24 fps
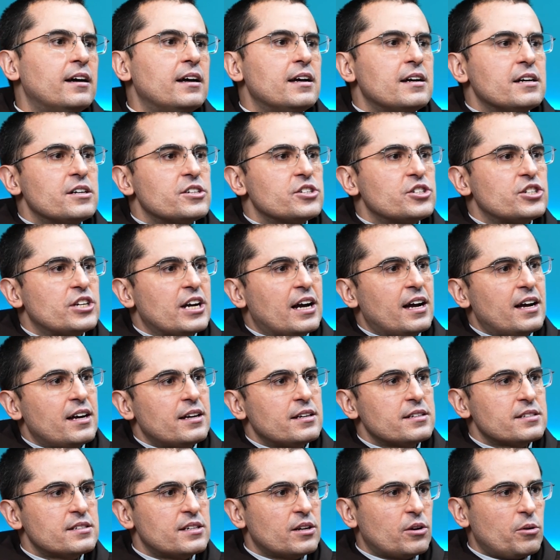já
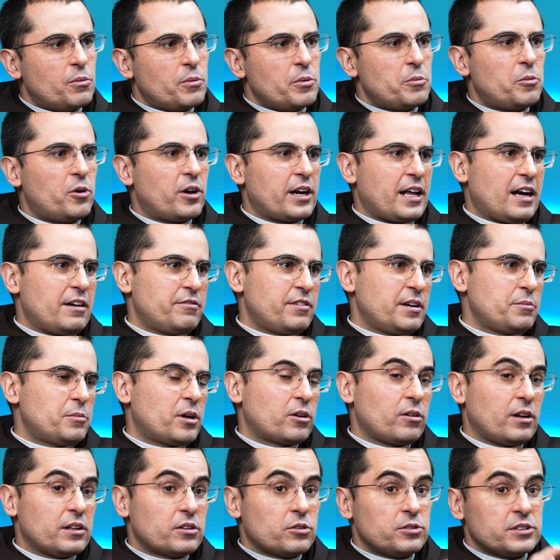se comemorava a
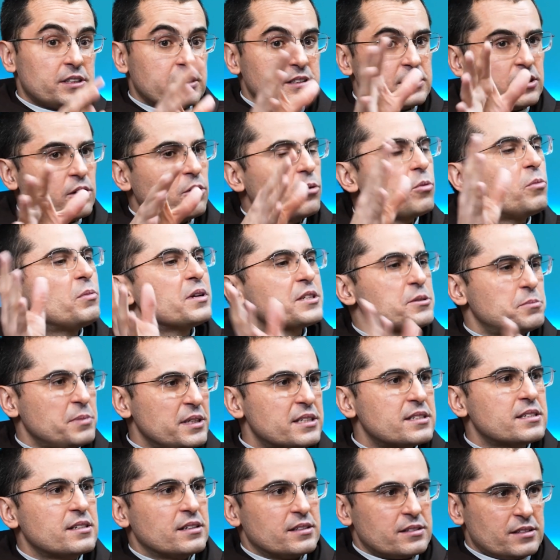Imaculada Conceição em algumas
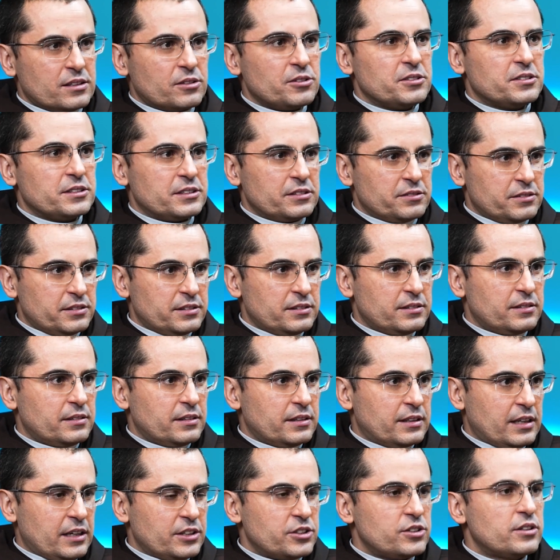missas, inclusive.
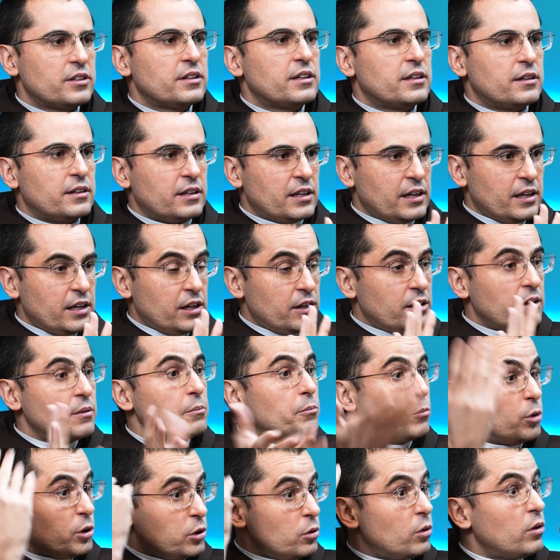Entendi. E, e, e,
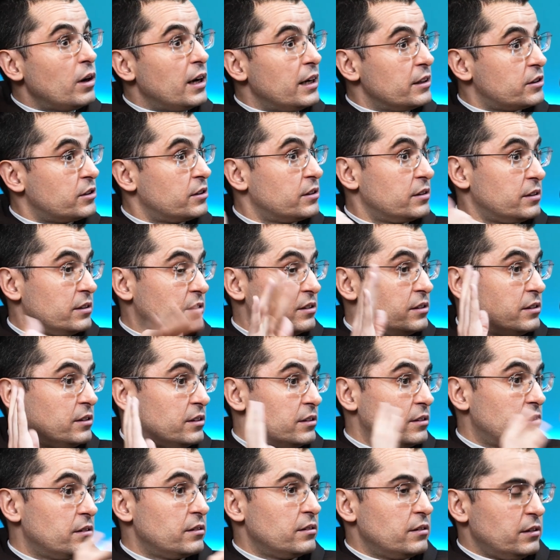muito antes. Disso.
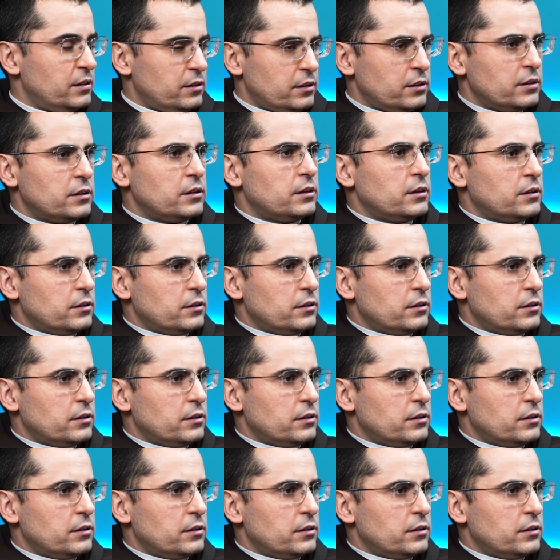Muito antes. E mais